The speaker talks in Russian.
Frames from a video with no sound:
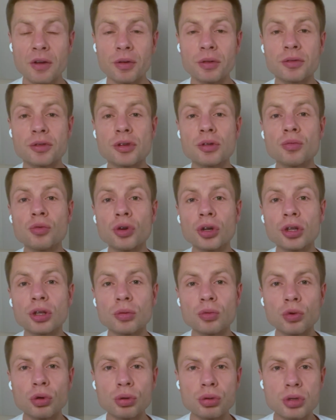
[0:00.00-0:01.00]
От всьому
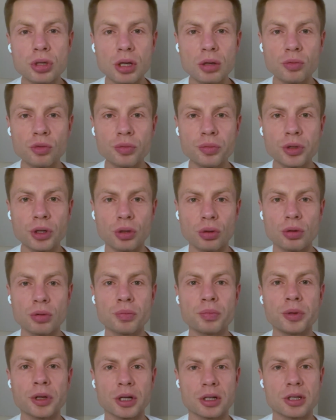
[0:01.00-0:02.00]
этому русскому миру
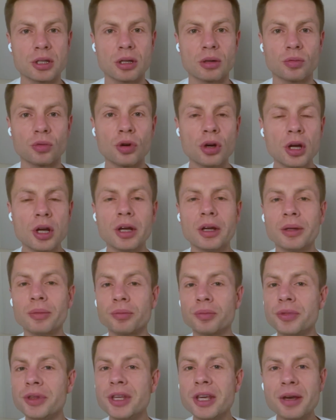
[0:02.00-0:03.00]
имперскому,
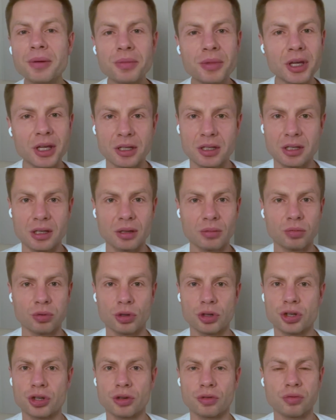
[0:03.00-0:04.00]
не место
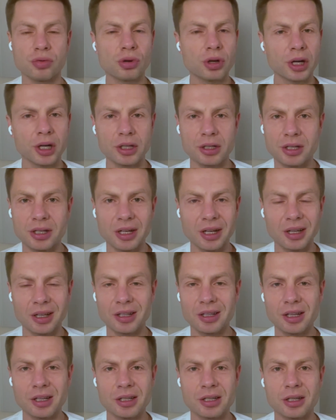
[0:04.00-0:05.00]
больше в українській
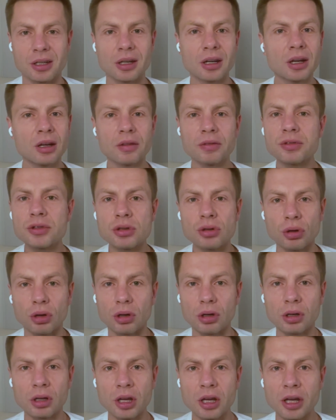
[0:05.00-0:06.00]
Одесі.
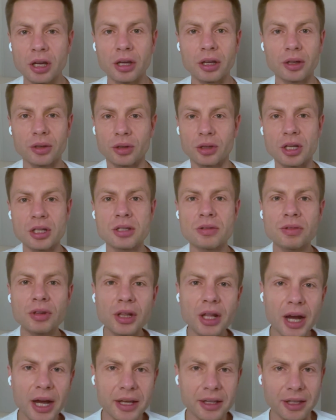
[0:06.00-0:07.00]
Все, до
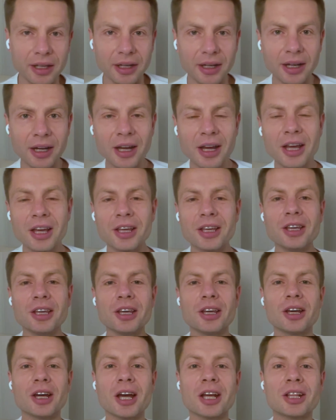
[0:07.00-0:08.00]
свидания.
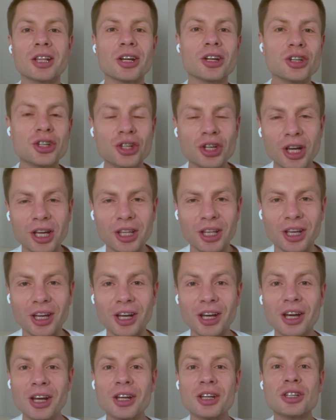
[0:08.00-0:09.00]
И это
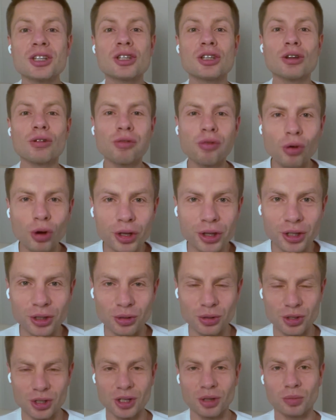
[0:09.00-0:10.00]
решение сегодня,
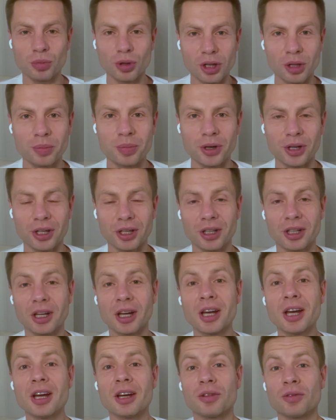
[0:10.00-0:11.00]
друзья, было
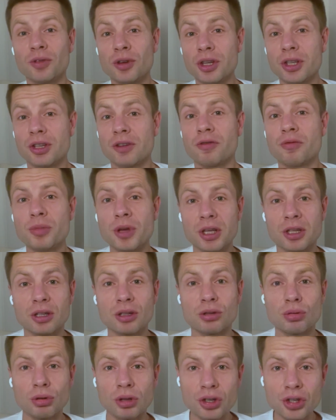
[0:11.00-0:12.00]
принято. Видите, в
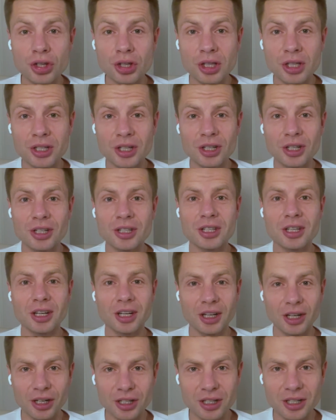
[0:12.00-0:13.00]
месяц уложилась
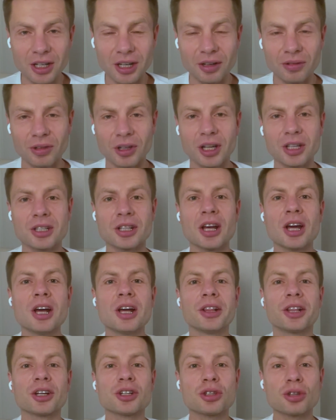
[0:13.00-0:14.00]
одесская городская власть,
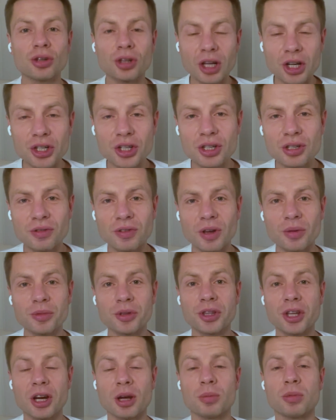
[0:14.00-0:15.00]
так что наше с
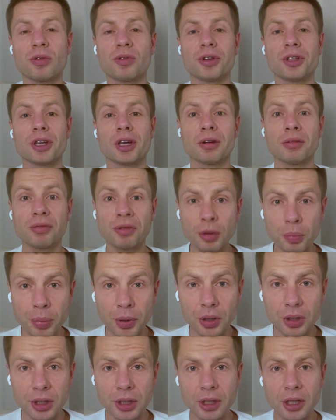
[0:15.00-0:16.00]
вами требование
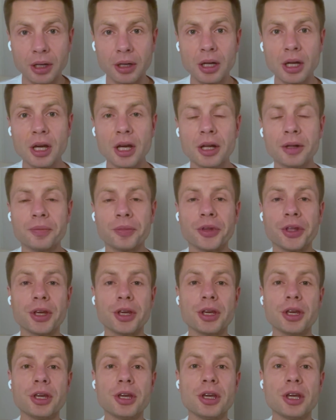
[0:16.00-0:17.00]
выполнено.
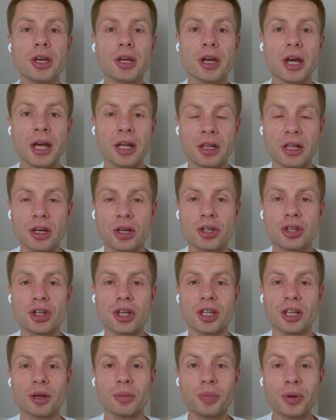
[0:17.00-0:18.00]
И, это
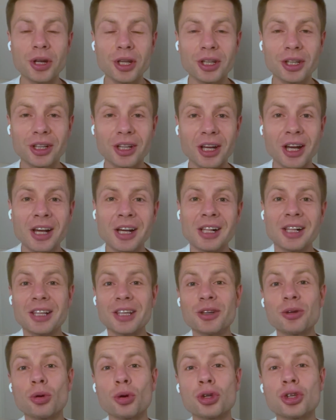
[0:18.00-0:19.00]
решение принято.
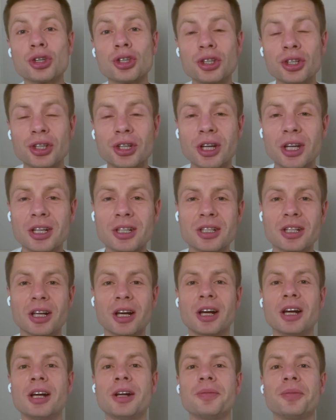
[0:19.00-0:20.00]
И очень
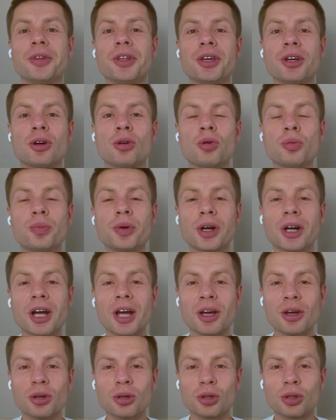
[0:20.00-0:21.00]
интересно, их
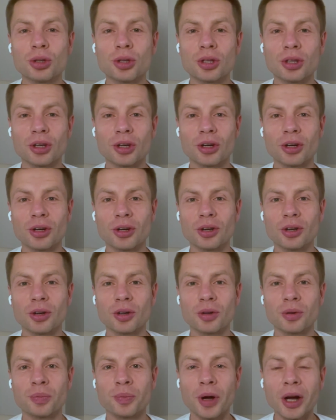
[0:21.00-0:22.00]
убирают
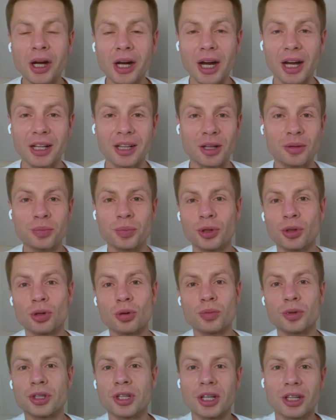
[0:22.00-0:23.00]
э, пока, там,
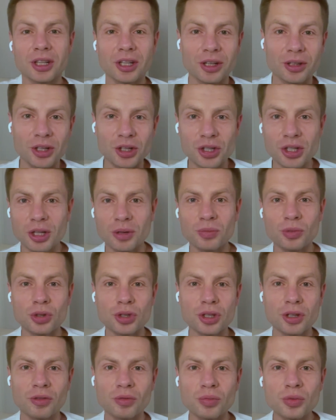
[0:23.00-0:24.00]
потом где-то, значит, там,
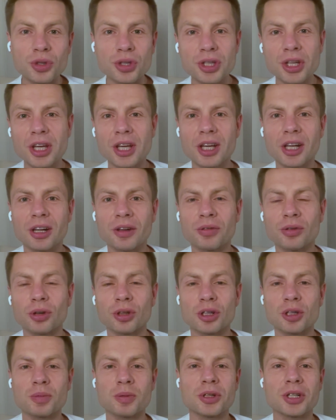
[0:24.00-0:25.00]
может, там, в музее или в
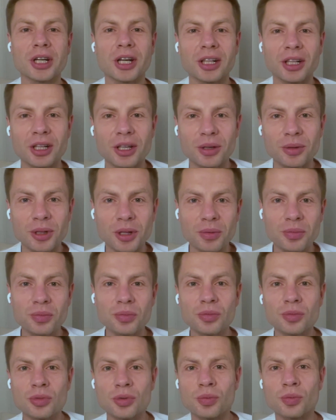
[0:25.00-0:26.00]
какой-то специальной
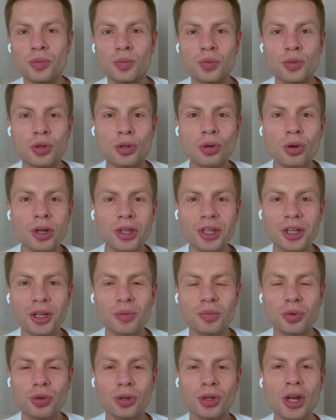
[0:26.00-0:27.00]
там зоне
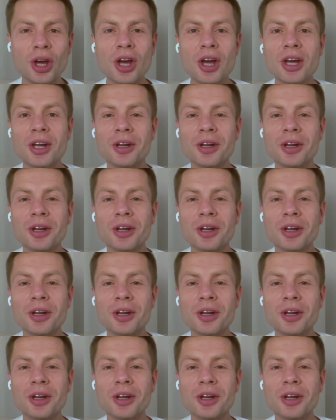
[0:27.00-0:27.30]
их будут